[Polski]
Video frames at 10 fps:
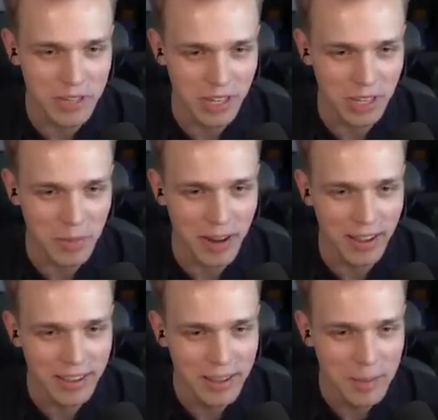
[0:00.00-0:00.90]
bijcie go,
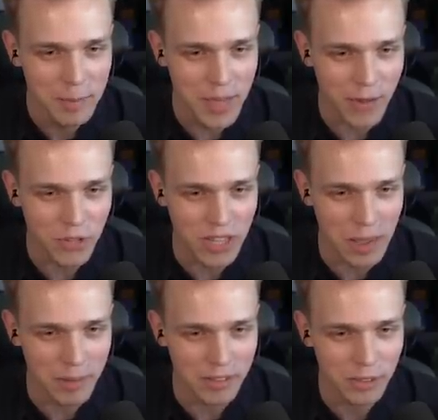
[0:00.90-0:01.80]
dobra? Pierwszy Jeden.
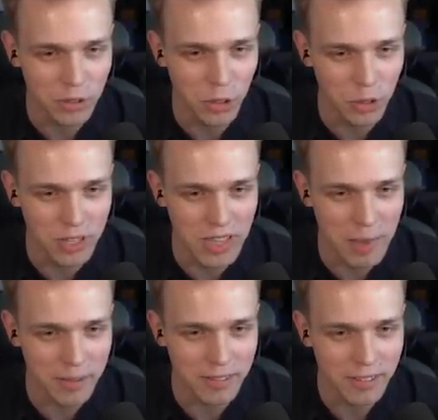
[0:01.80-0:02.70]
diament, Jeden. drugi
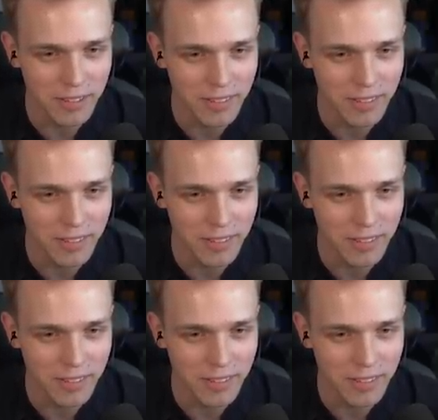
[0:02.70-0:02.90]
diament.